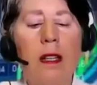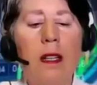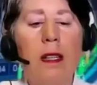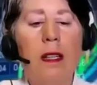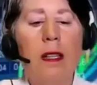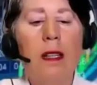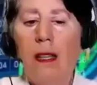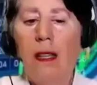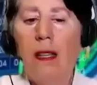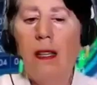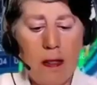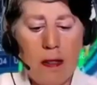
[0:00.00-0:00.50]

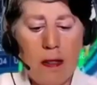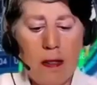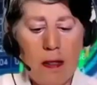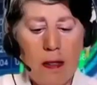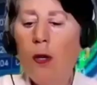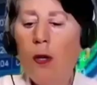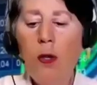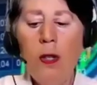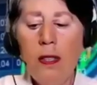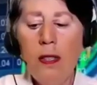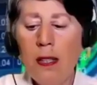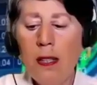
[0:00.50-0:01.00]
Dejó de
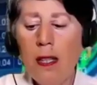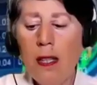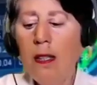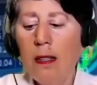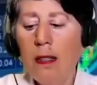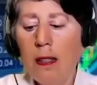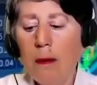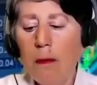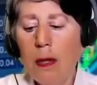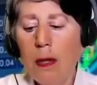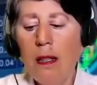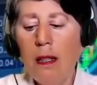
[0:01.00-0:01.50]
ser y
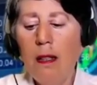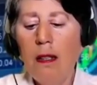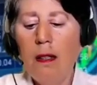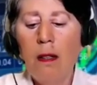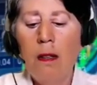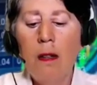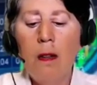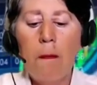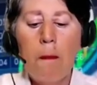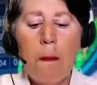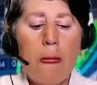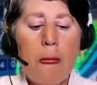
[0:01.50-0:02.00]
también
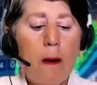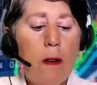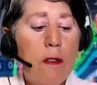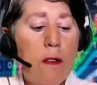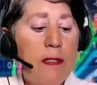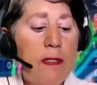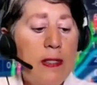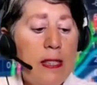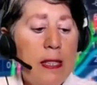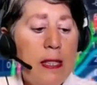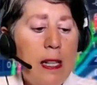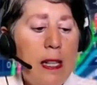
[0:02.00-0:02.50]

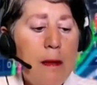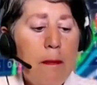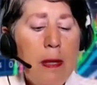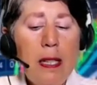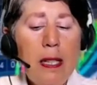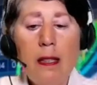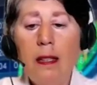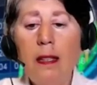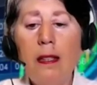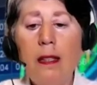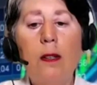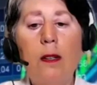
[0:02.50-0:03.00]

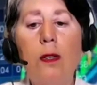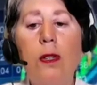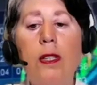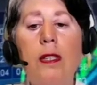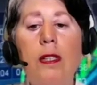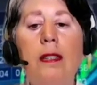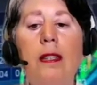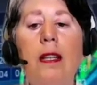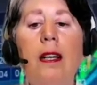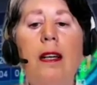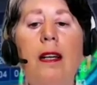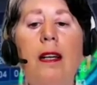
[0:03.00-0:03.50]
oficialmente dejó de
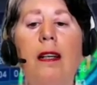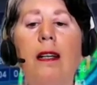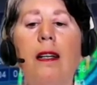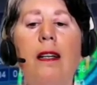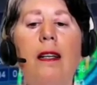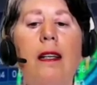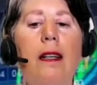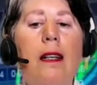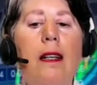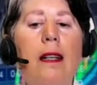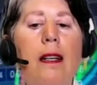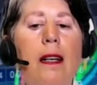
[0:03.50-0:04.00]
ser
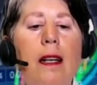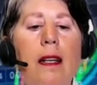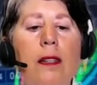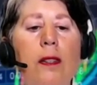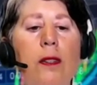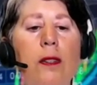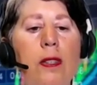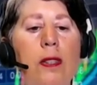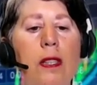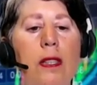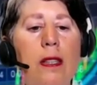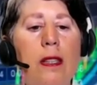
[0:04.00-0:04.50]
en el
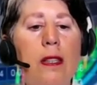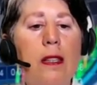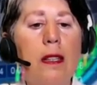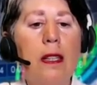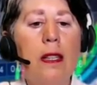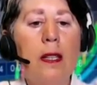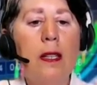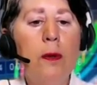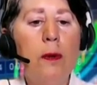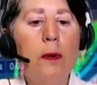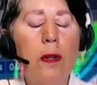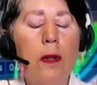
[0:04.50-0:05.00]
año
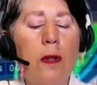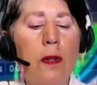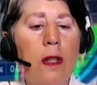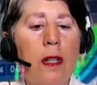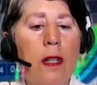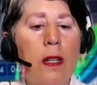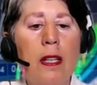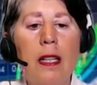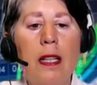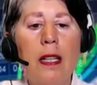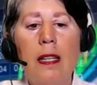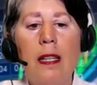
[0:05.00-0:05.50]
71.
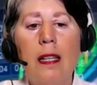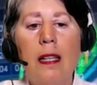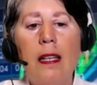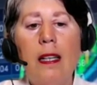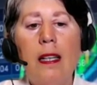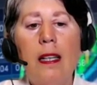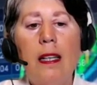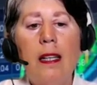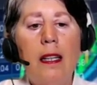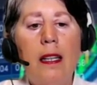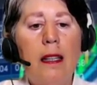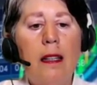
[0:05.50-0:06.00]

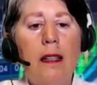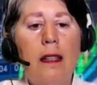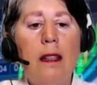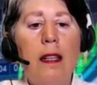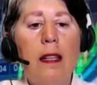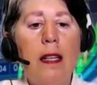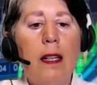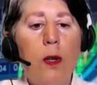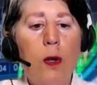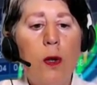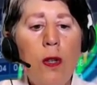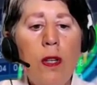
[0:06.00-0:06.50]
Eh,
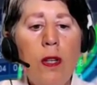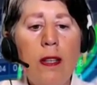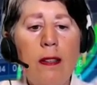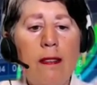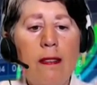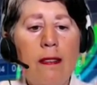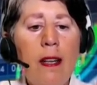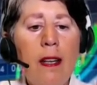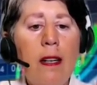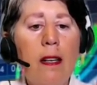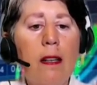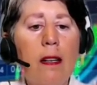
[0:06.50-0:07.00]
dejó de
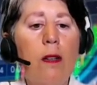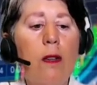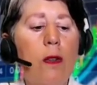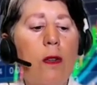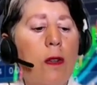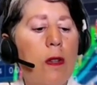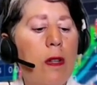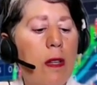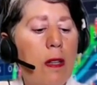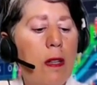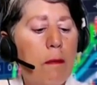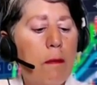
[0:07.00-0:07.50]

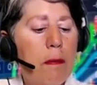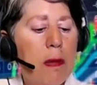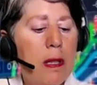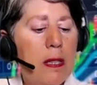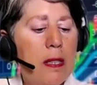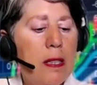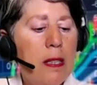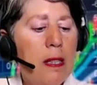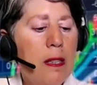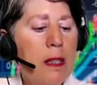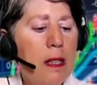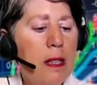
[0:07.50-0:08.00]
serlo. El
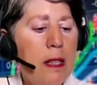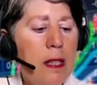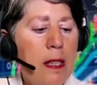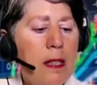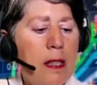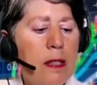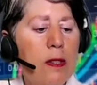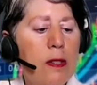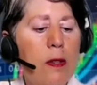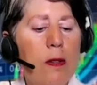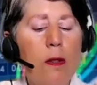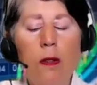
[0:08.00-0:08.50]
presidente
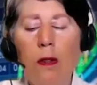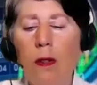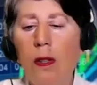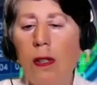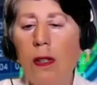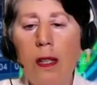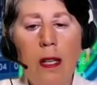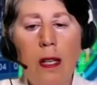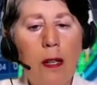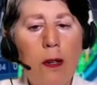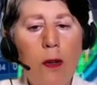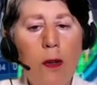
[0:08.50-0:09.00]
Nixon lo
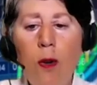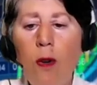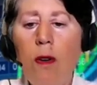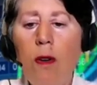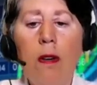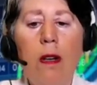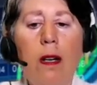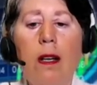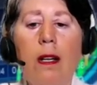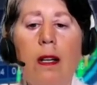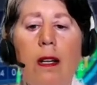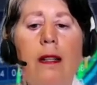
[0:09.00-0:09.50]

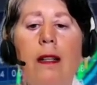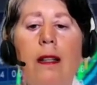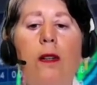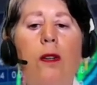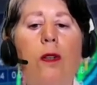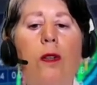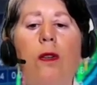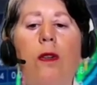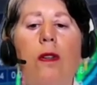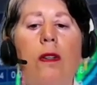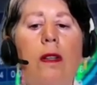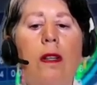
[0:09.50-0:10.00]
declaró, él
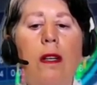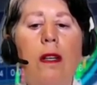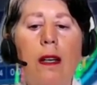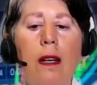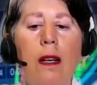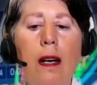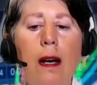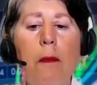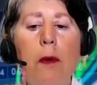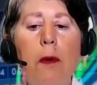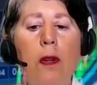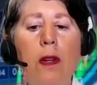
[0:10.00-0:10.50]
dijo,
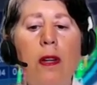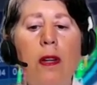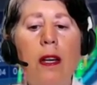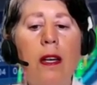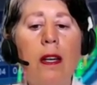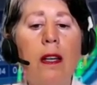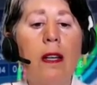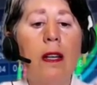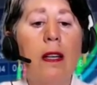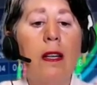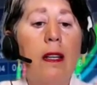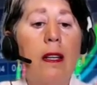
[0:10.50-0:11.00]
dejamos
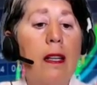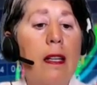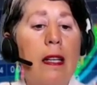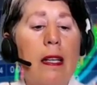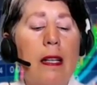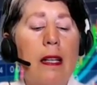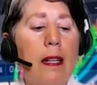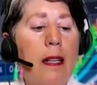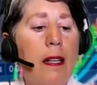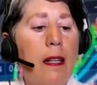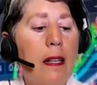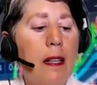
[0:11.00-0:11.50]
de
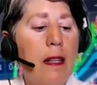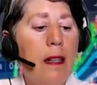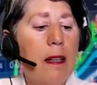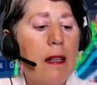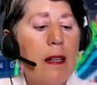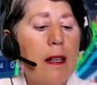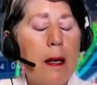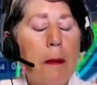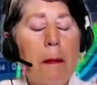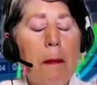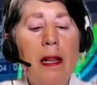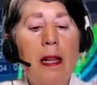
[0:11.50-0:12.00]
eh,
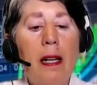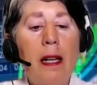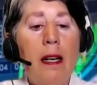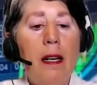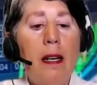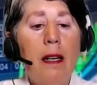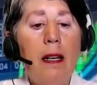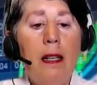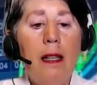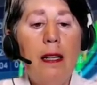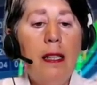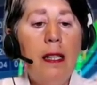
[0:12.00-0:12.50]

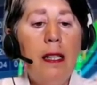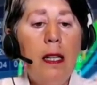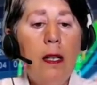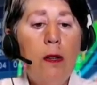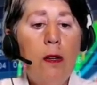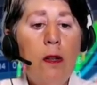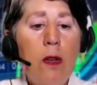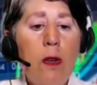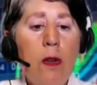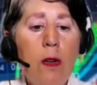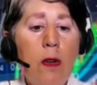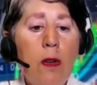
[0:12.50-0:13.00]
respaldar el
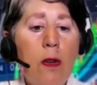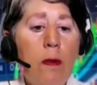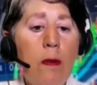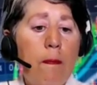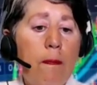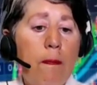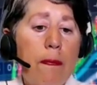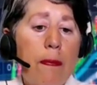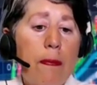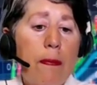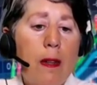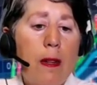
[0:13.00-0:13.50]
dinero en oro
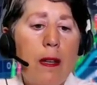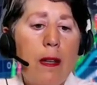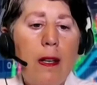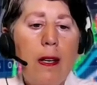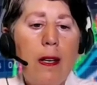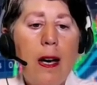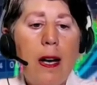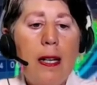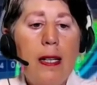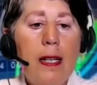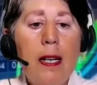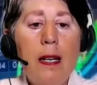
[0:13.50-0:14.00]

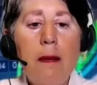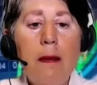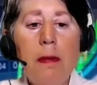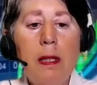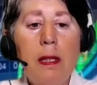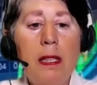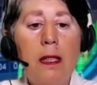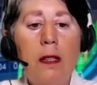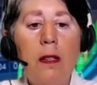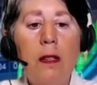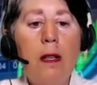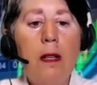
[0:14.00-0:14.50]
y ahí
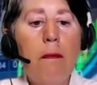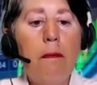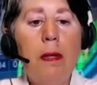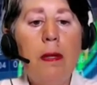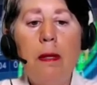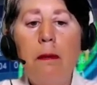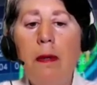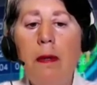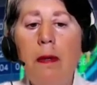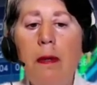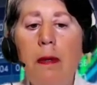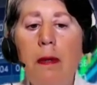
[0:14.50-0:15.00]
empezaron a
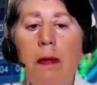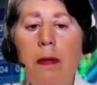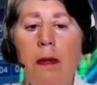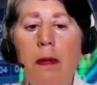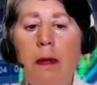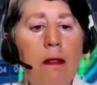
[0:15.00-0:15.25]
imprimir